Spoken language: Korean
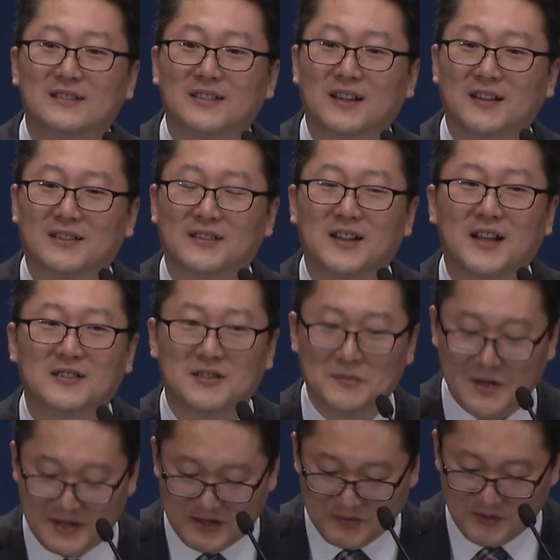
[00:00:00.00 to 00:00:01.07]
1절에서 4절 의
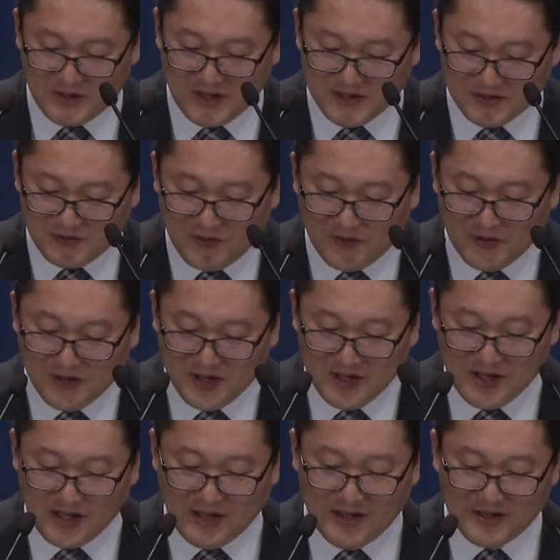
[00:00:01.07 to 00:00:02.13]
말씀을 가지고
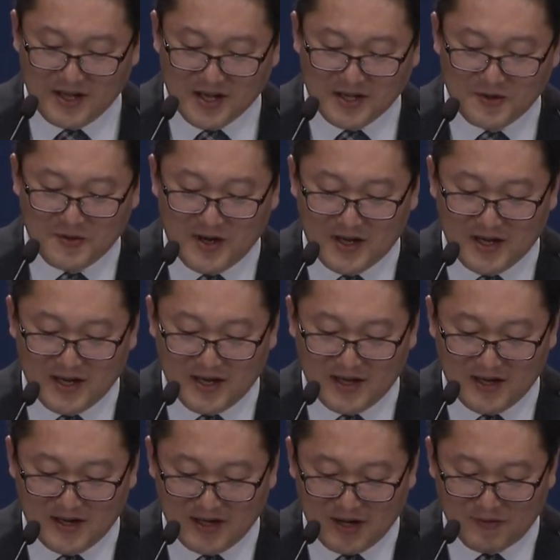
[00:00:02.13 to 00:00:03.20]
이렇게
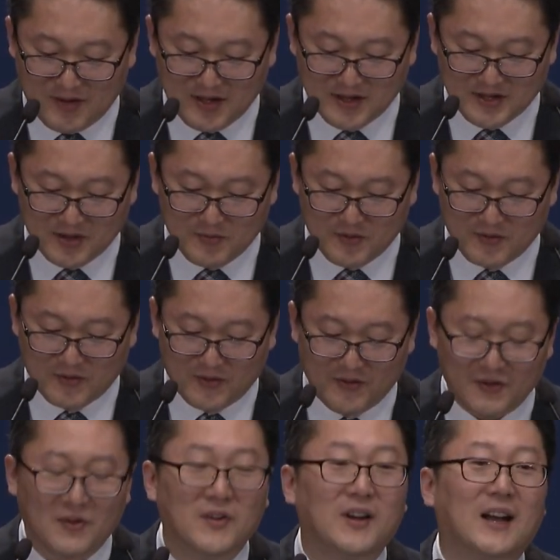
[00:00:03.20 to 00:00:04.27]
기도하라라고 하는
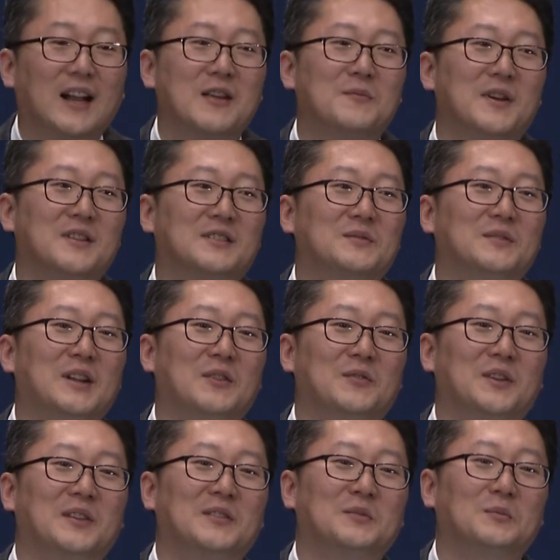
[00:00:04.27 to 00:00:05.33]
제목으로 하나님 말씀을
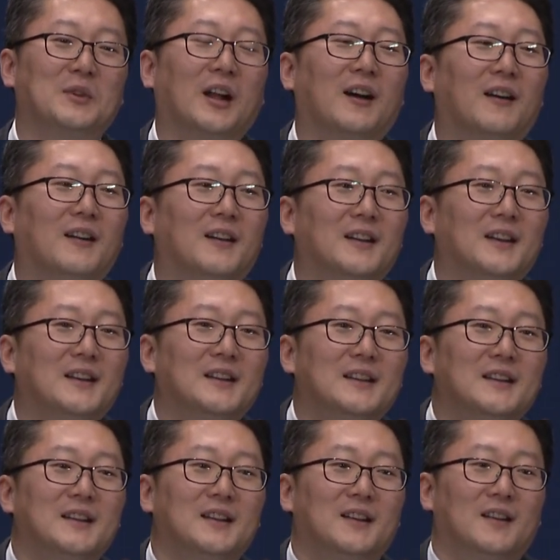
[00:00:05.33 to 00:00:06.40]
나누겠습니다.
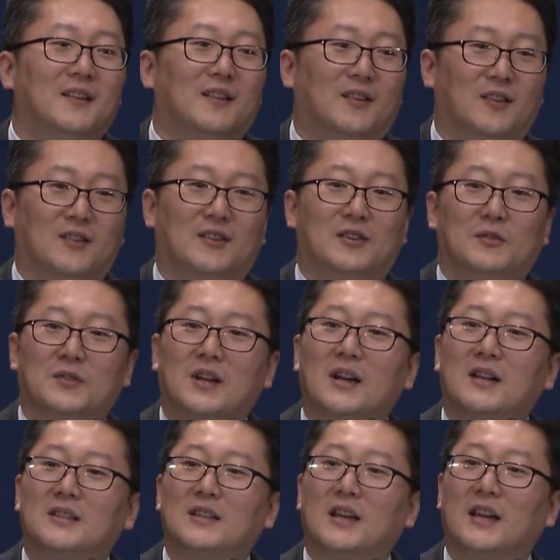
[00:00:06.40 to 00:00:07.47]
어,
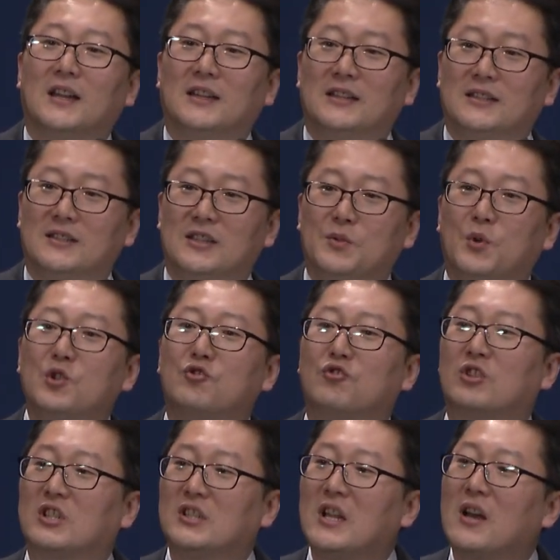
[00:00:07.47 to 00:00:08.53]
우리가 이제 이번
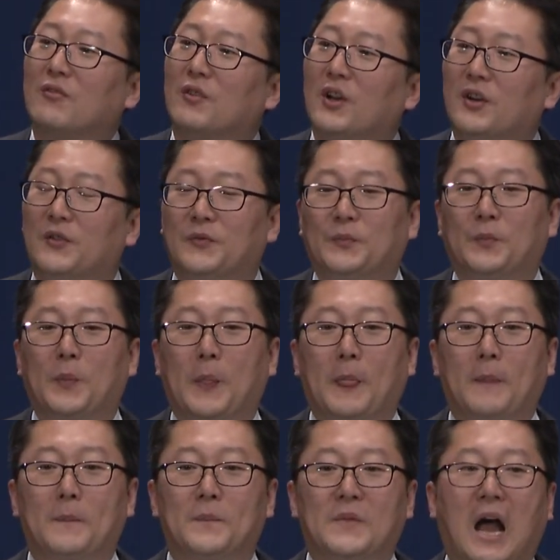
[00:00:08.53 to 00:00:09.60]
주 지나고요.
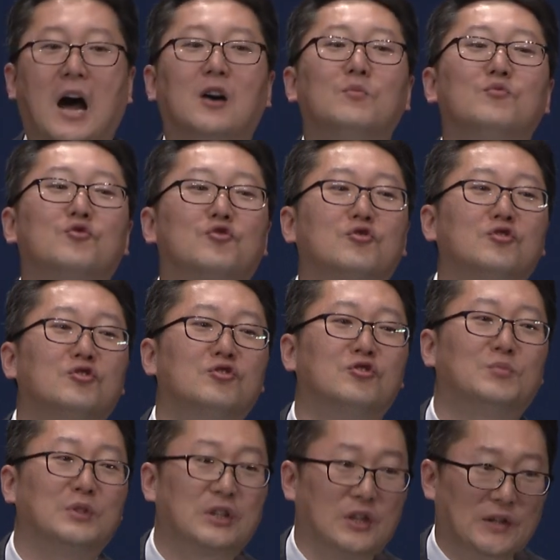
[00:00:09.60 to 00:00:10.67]
음, 다음
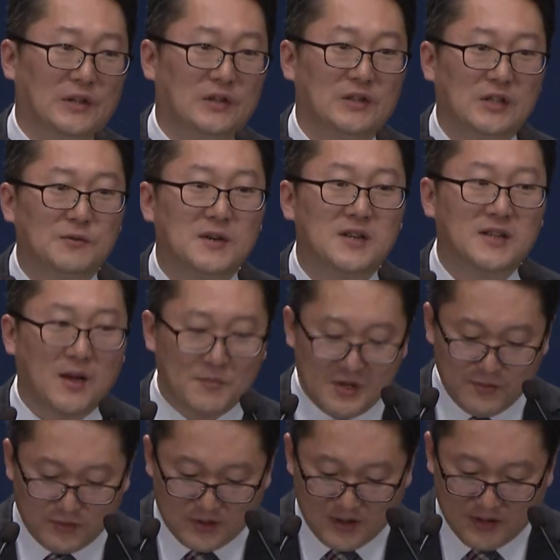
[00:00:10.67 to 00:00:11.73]
주부터 2월
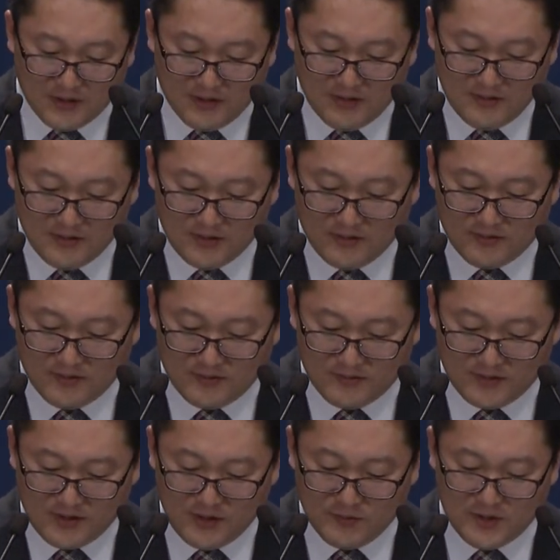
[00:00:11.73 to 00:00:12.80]

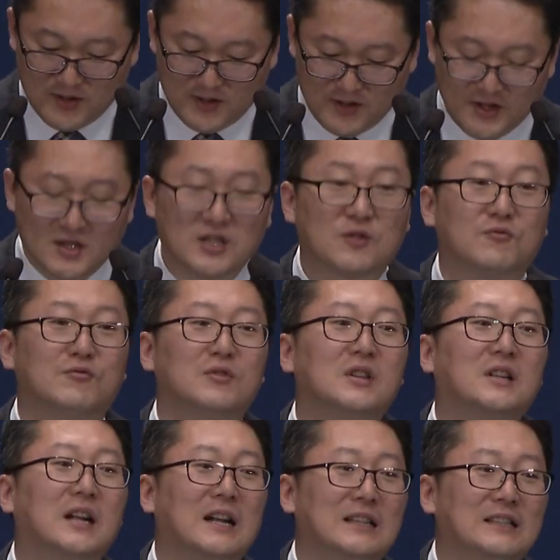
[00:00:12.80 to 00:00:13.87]
3일부터 2월
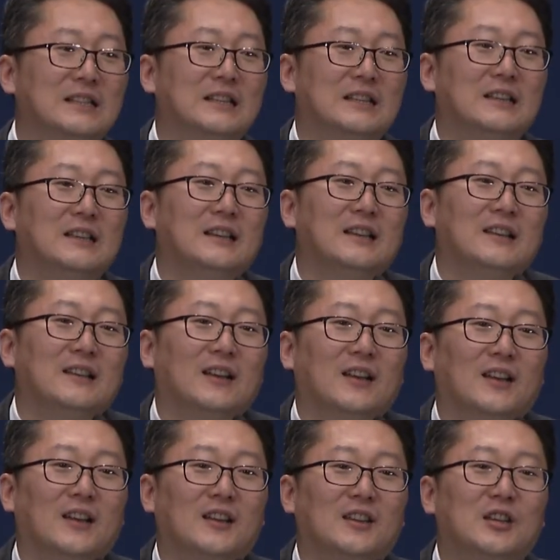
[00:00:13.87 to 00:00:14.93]
29일까지
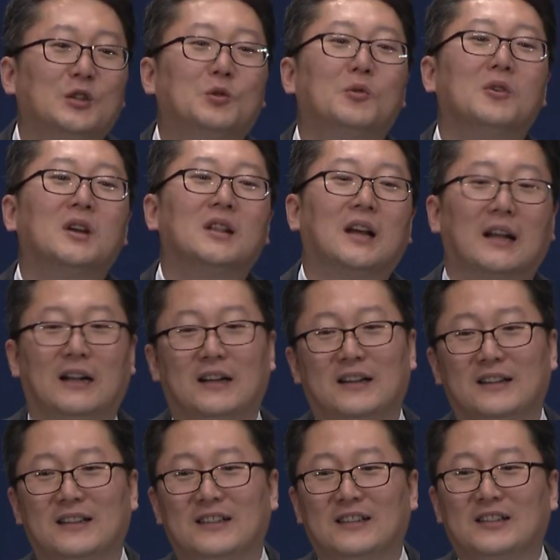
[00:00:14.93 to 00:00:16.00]
예, 기도의 달
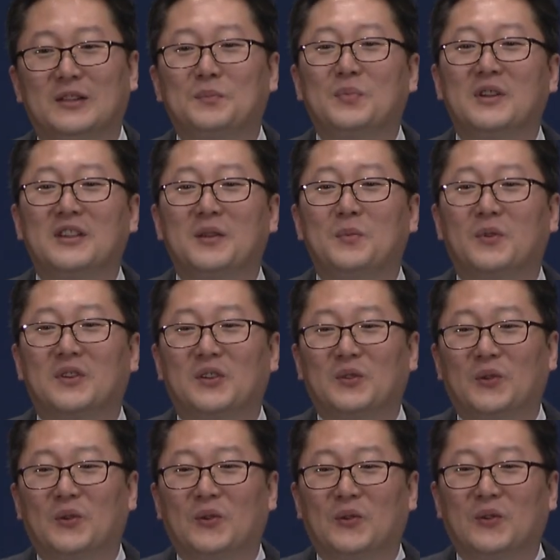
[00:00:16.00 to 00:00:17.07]
특별 새벽
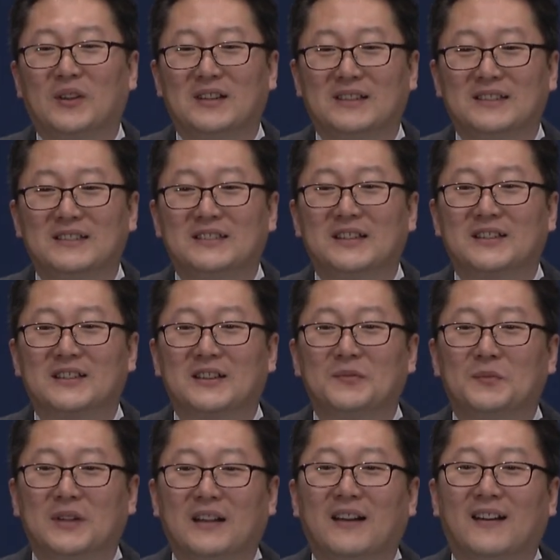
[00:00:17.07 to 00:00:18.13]
기도를 시작을
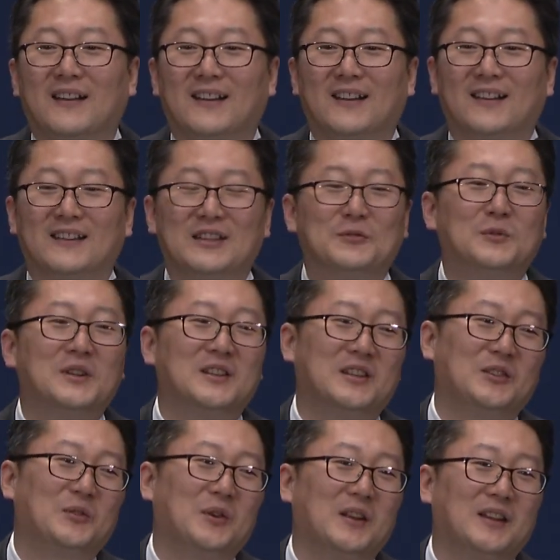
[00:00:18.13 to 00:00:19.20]
합니다. 2월 아,
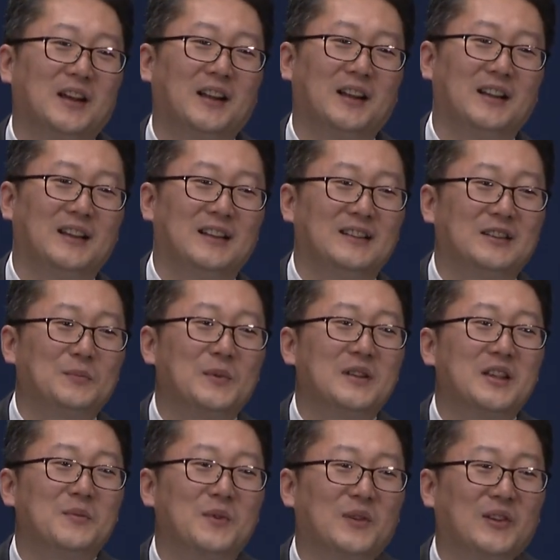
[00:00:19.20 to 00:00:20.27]
기도의 달 특별
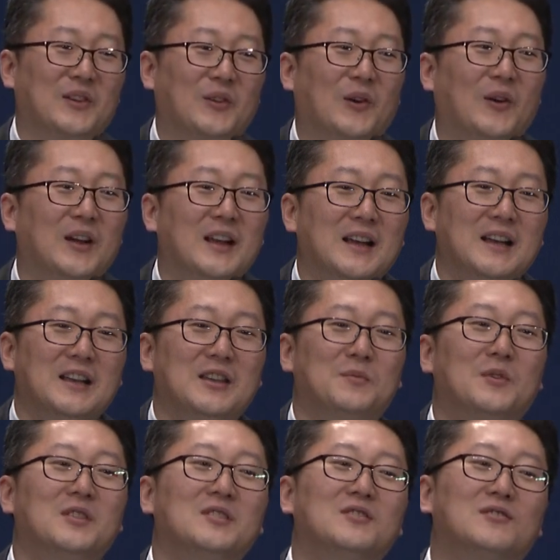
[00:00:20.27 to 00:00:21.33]
새벽 기도.
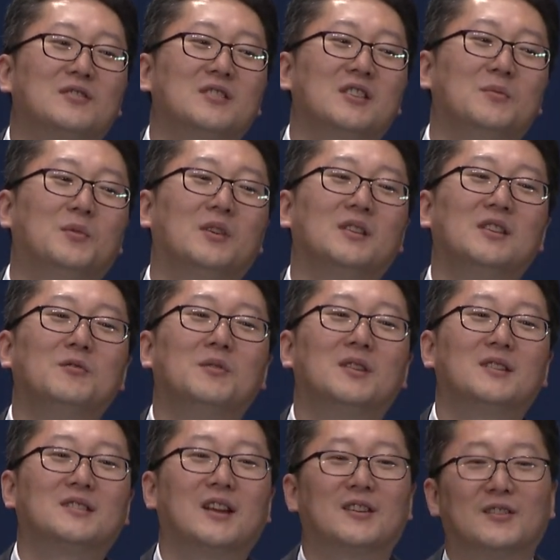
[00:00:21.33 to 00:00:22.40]
이번 이번
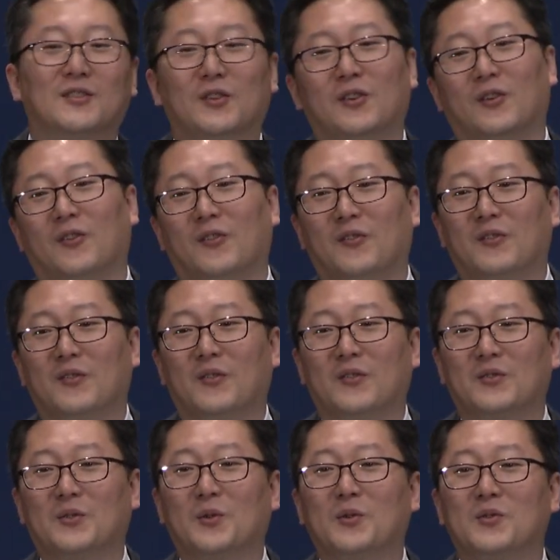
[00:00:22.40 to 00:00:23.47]
2월 달은요.
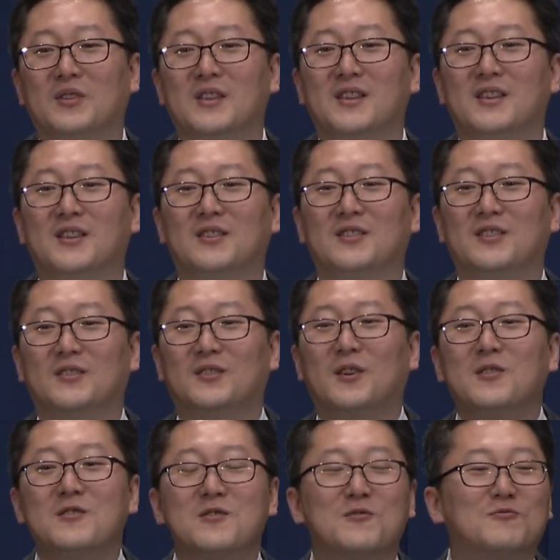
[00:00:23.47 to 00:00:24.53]

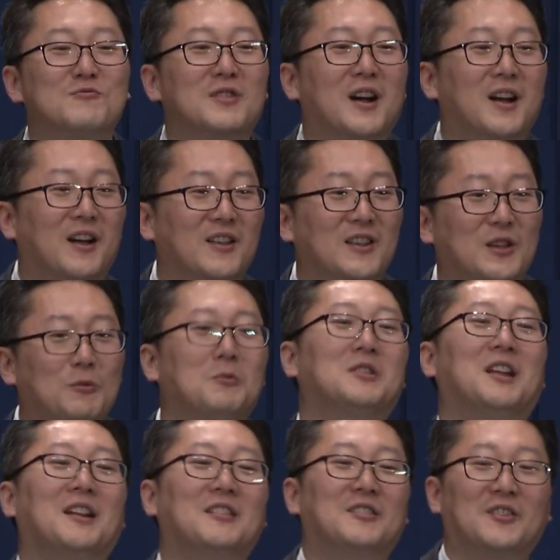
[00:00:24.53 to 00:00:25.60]
또이설 연휴가 1월
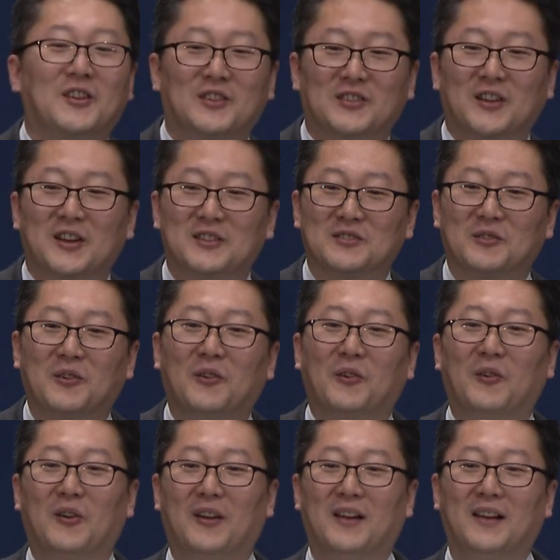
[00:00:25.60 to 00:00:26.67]
달에 들어있어
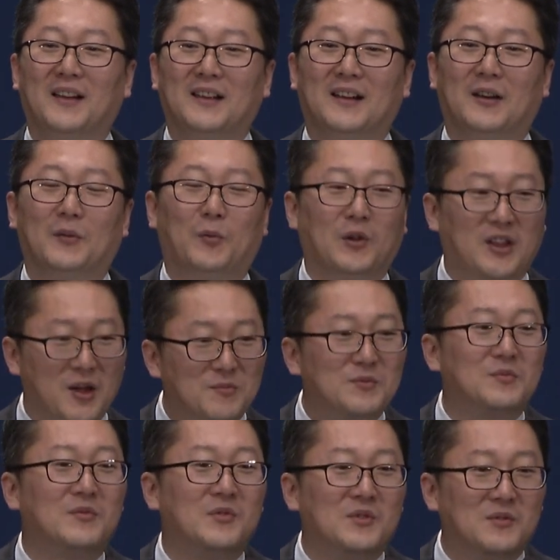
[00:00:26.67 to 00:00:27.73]
가지고 아,
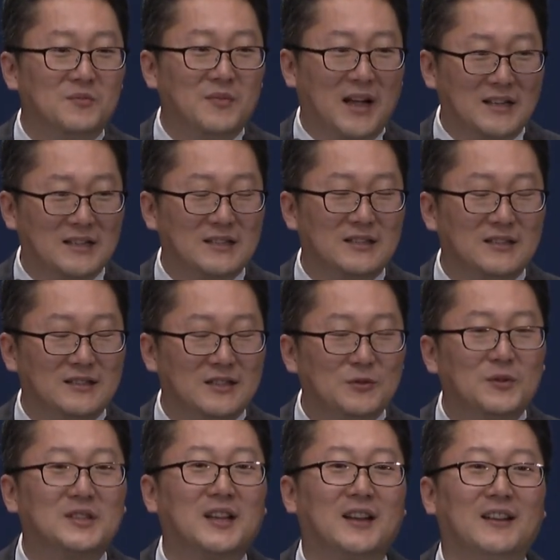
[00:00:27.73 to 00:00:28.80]
대부분
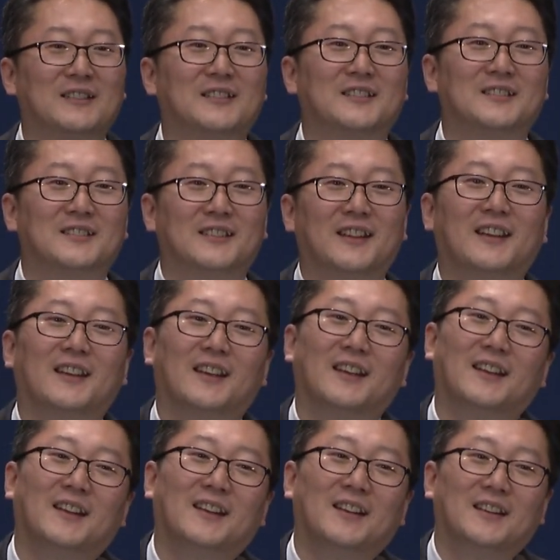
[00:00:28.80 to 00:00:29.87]
2월 달에 있었는데